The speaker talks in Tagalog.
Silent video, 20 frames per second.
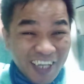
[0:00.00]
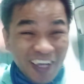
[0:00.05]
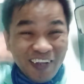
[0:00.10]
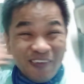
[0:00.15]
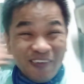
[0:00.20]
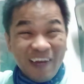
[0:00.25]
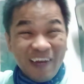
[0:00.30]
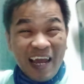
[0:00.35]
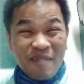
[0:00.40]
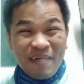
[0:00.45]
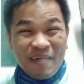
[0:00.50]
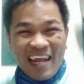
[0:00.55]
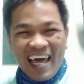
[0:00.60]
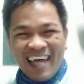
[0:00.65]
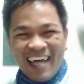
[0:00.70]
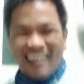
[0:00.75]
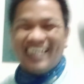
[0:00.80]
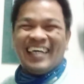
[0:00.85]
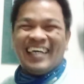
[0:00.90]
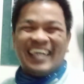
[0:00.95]
ayun, wala pala.
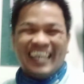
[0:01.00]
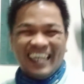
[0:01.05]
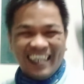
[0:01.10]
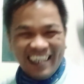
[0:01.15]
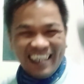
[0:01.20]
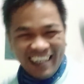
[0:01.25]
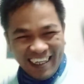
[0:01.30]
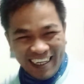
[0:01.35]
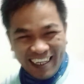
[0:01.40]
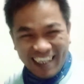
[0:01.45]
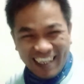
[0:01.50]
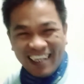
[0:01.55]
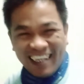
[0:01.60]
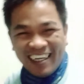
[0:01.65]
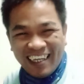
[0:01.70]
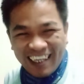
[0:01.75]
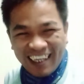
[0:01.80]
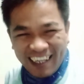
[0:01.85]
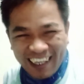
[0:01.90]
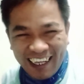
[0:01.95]

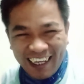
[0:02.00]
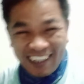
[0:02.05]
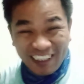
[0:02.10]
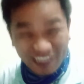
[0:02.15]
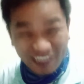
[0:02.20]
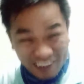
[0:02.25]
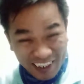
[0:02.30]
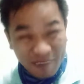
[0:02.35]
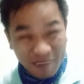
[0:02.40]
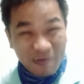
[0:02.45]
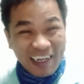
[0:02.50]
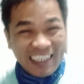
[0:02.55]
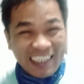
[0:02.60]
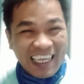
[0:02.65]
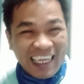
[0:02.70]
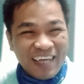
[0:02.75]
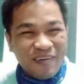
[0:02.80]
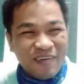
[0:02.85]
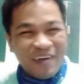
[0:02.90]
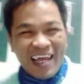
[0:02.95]
Nandito na rin pala
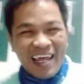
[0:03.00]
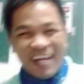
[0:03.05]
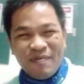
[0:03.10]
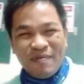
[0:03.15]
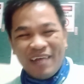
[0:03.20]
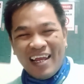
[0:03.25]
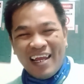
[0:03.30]
tayo. Wala na